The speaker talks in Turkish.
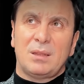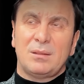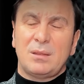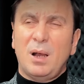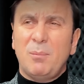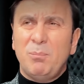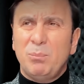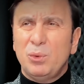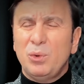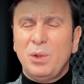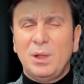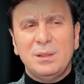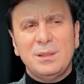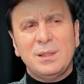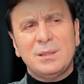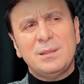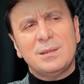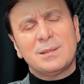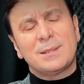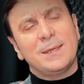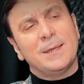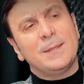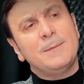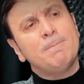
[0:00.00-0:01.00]
Tam bunu
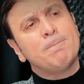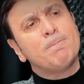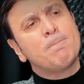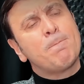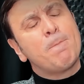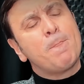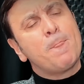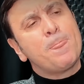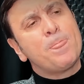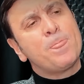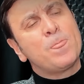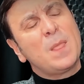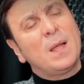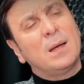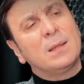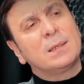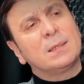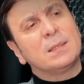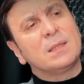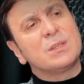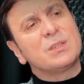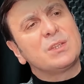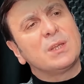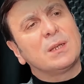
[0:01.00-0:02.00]
anlatırken
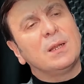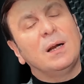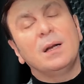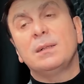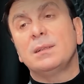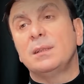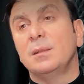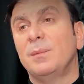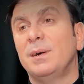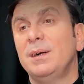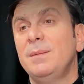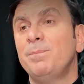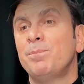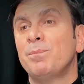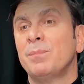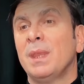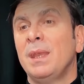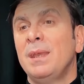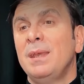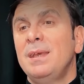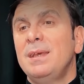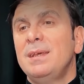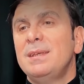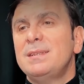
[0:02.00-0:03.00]
arkadaşlar aklıma
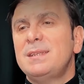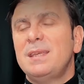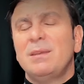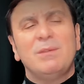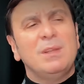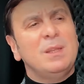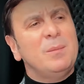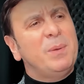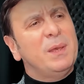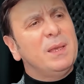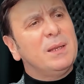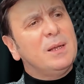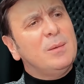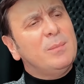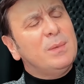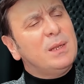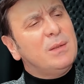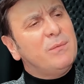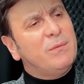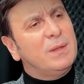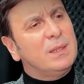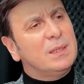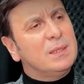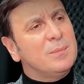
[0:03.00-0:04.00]
sevgili Peygamber
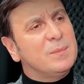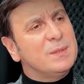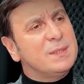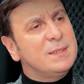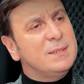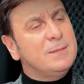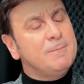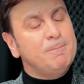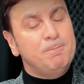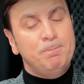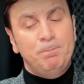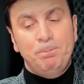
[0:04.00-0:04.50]
Efendimizin